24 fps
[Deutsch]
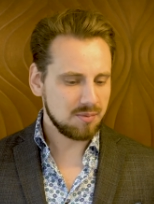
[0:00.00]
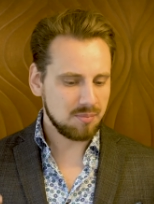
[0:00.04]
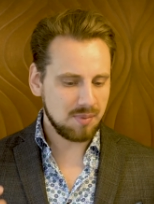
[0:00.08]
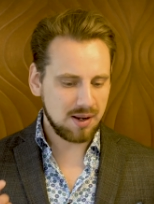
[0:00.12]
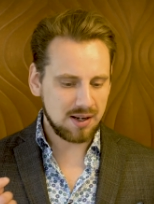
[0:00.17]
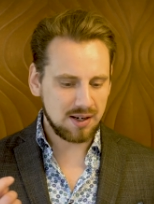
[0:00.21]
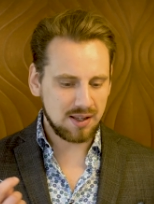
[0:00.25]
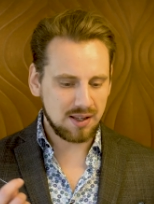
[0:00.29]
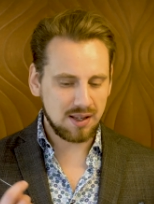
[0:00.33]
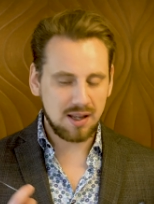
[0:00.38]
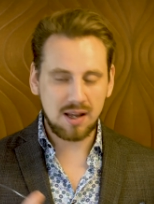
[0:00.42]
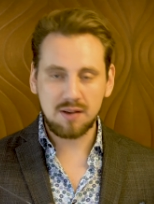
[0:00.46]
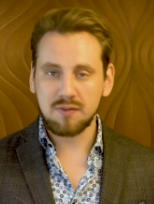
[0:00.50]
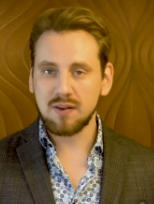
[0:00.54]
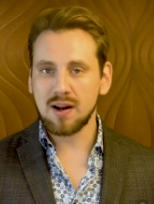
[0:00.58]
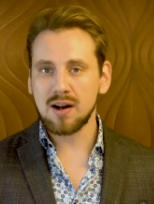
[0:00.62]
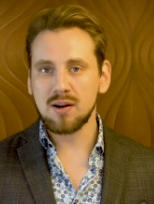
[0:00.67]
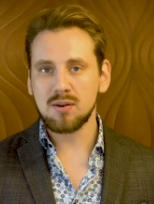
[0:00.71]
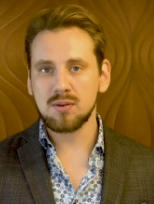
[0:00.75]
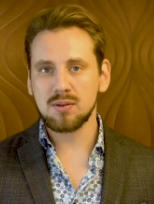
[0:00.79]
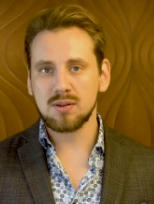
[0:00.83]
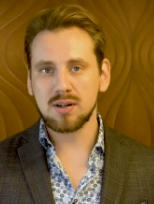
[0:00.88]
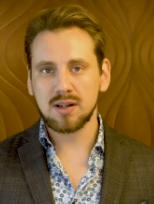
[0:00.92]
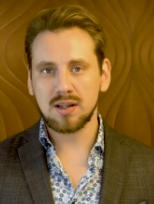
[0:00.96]
meine
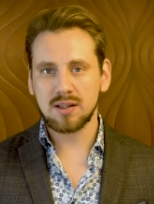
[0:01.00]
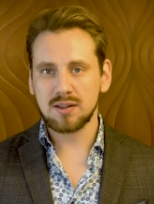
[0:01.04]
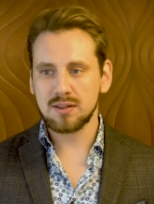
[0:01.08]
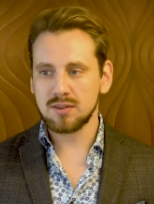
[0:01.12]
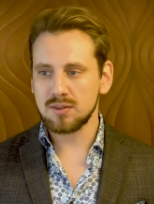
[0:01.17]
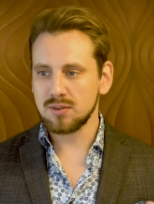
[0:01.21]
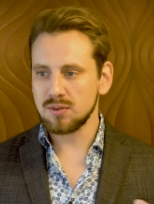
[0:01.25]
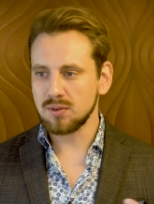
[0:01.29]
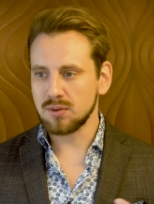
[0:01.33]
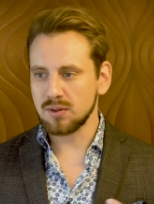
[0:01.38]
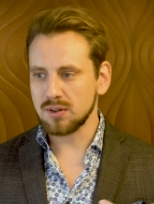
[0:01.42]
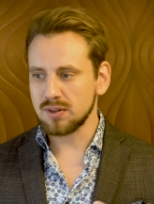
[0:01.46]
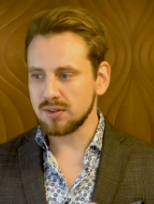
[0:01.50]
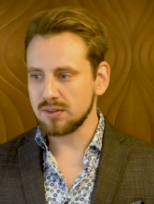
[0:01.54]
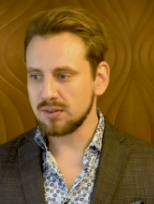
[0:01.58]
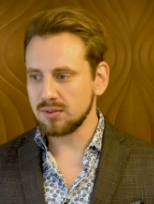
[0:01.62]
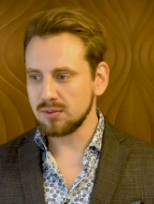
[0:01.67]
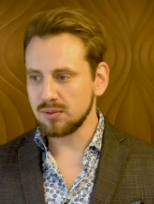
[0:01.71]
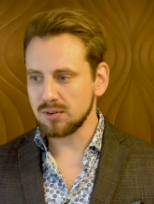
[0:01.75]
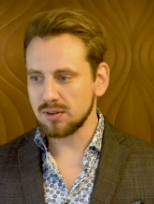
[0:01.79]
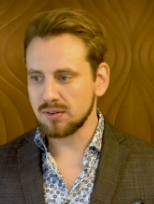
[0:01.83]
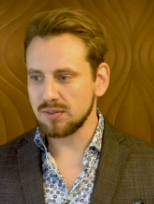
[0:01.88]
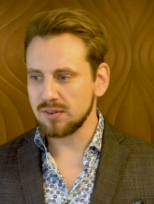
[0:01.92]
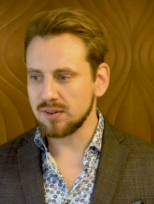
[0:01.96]
Erfahrungen
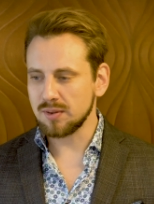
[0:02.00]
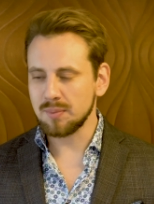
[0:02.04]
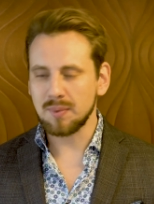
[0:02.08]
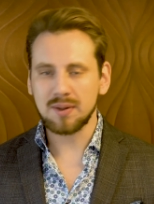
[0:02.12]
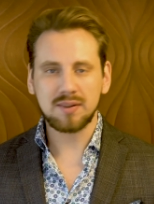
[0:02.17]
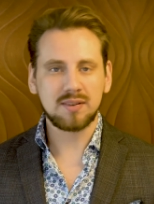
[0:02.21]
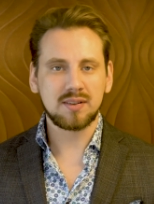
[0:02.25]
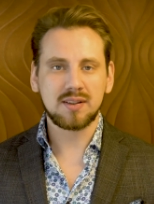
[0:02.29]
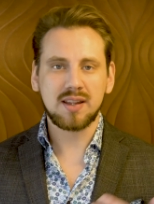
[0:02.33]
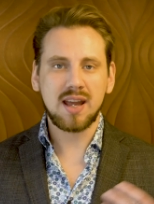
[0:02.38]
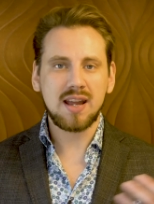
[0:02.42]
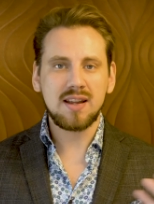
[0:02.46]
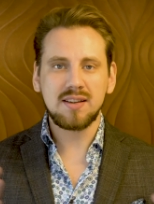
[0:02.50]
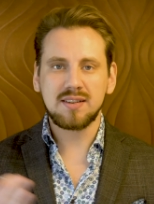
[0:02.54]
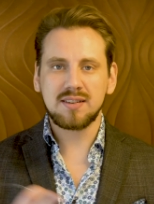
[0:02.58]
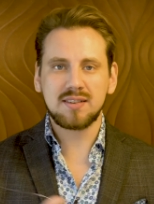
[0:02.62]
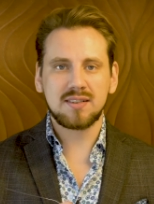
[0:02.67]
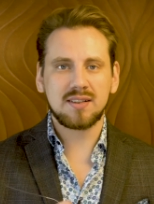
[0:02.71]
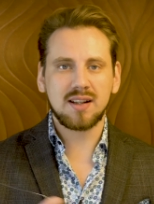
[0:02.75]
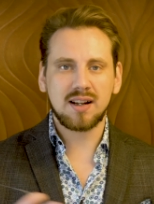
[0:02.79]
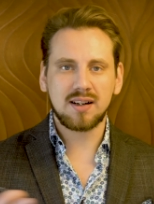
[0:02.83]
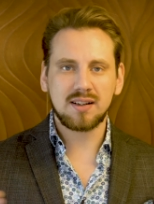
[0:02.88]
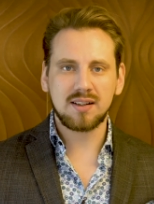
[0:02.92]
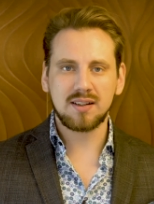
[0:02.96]
und gewissermaßen
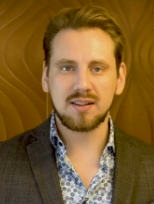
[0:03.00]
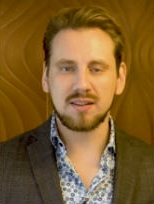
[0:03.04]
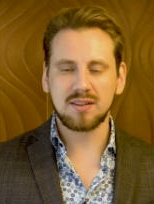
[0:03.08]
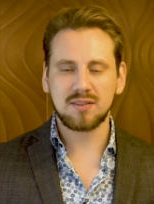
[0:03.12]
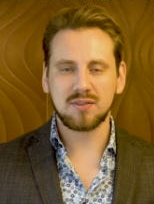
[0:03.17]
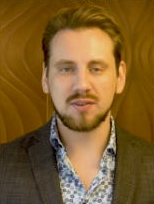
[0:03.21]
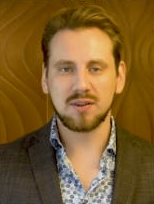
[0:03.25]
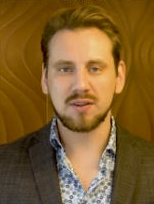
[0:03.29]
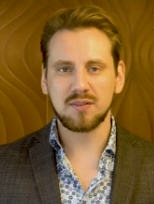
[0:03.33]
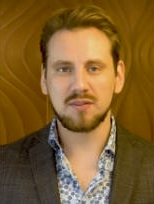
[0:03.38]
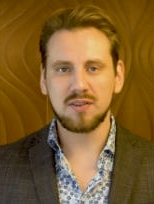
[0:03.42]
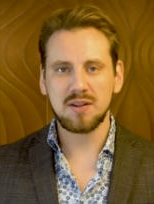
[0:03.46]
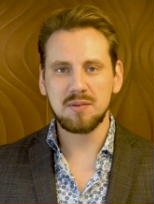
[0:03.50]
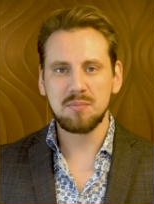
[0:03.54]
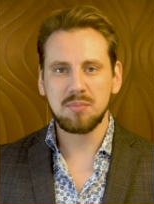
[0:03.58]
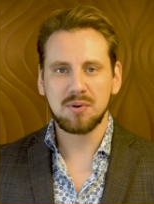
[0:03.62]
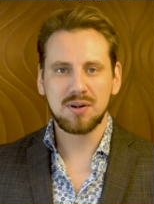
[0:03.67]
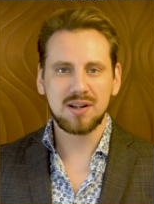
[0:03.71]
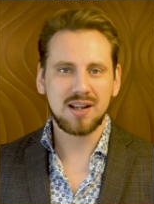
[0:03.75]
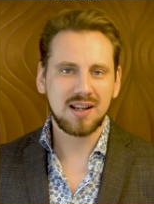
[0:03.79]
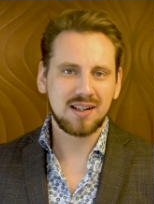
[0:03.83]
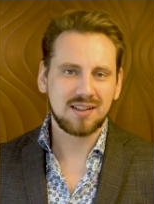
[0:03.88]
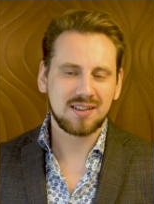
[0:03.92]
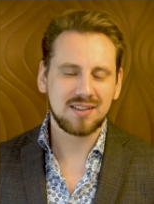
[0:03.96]
Case Studies von
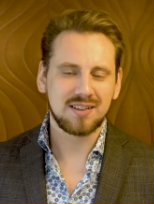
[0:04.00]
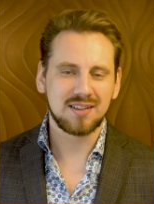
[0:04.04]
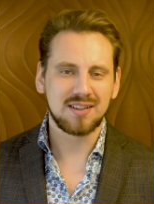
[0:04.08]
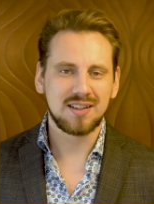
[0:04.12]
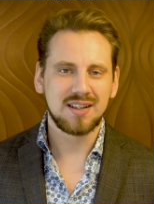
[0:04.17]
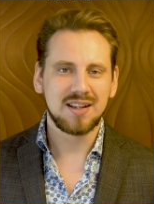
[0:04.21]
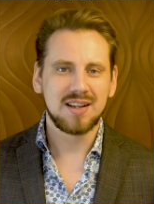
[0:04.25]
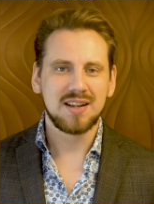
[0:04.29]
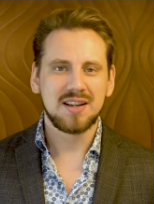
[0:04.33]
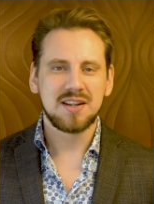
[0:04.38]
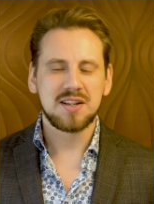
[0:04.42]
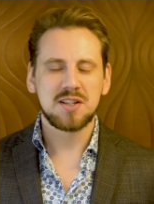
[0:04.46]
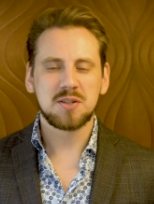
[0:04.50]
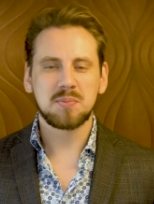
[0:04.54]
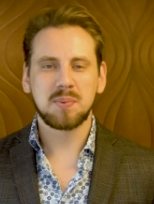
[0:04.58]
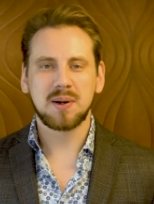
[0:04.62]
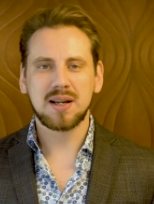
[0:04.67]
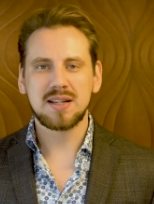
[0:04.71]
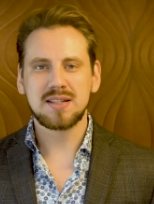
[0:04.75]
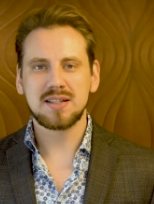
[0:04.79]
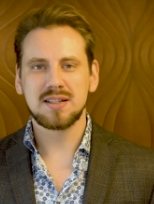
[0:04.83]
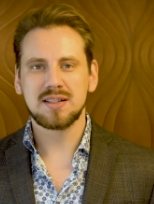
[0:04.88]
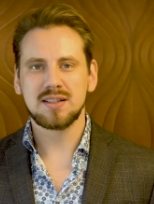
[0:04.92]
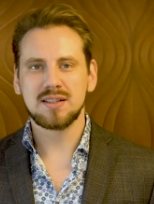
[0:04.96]
Filmprojekten
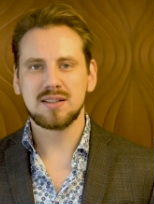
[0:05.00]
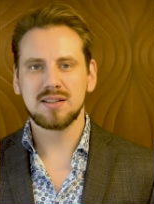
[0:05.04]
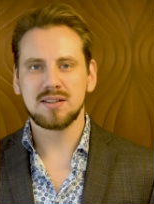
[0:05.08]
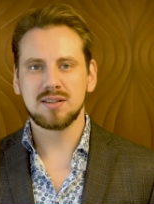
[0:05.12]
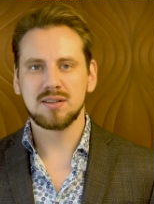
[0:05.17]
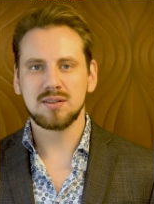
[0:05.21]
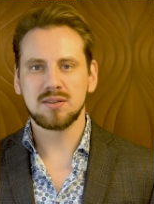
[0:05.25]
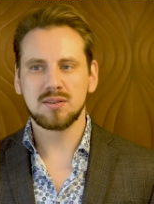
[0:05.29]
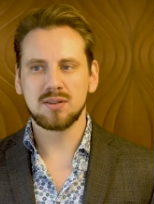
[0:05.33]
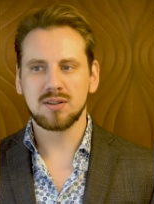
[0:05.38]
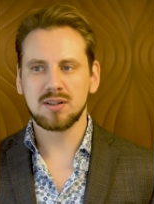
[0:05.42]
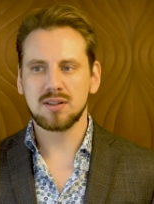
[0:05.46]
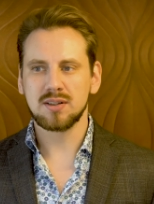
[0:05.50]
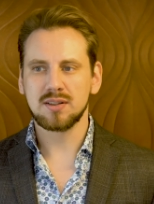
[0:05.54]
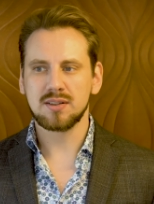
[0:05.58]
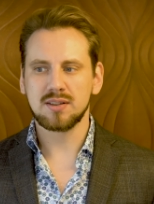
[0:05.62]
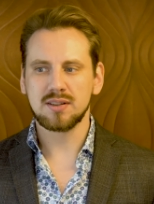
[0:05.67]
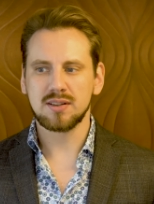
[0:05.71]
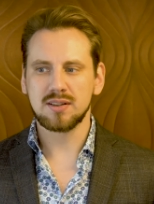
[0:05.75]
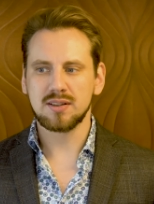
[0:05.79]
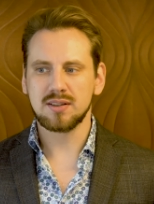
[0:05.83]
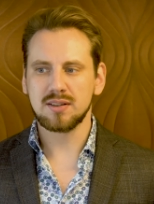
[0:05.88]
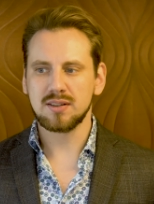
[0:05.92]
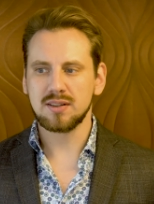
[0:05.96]
spreche und
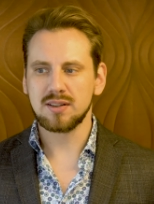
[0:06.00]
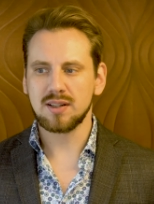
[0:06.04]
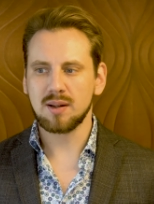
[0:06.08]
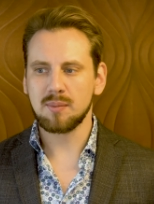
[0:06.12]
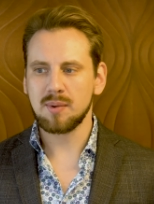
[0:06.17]
äh,